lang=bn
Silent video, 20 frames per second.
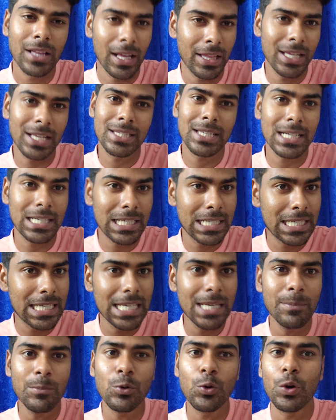তাদের যে
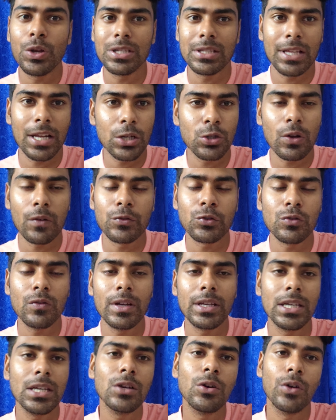টিম রয়েছে তারা
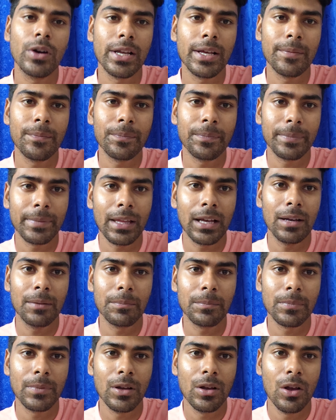সবসময় কি করে না
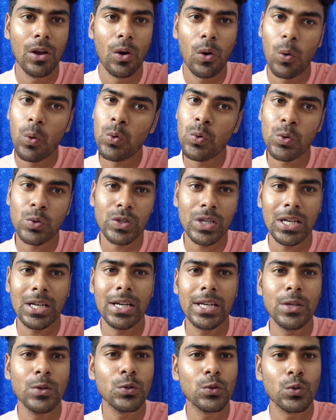অন্য
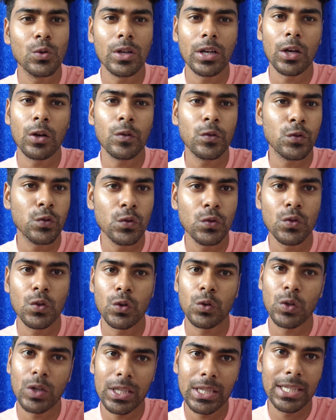চ্যানেল নিউজগুলোকে খুব
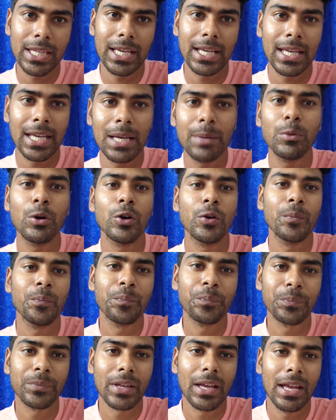সুন্দর করে দেখে এবং
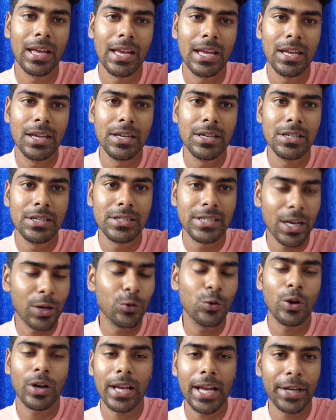
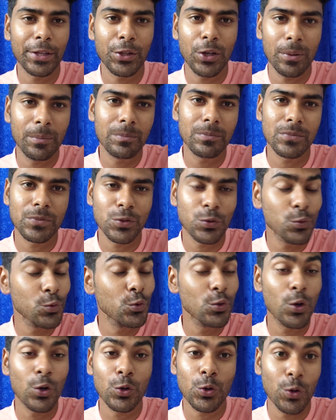সেগুলোকে একদম
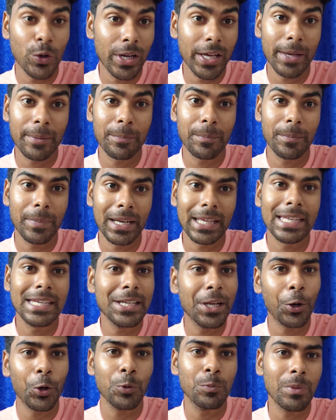সুন্দর করে মানে
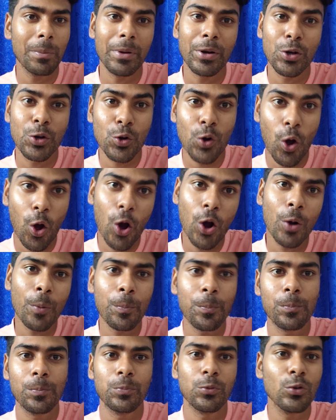কীরকমভাবে রং
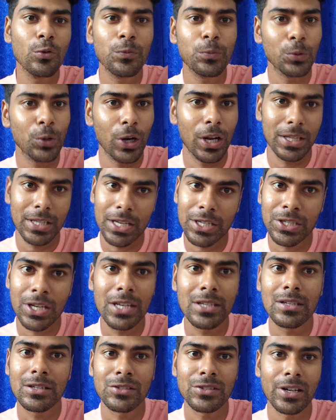প্রুভ করা যায়
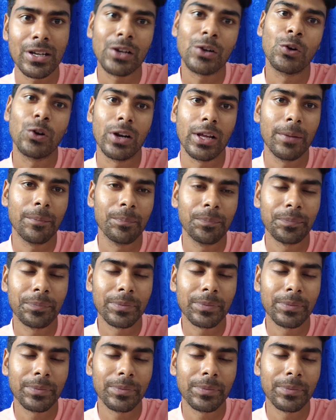সেই চেষ্টাটা করে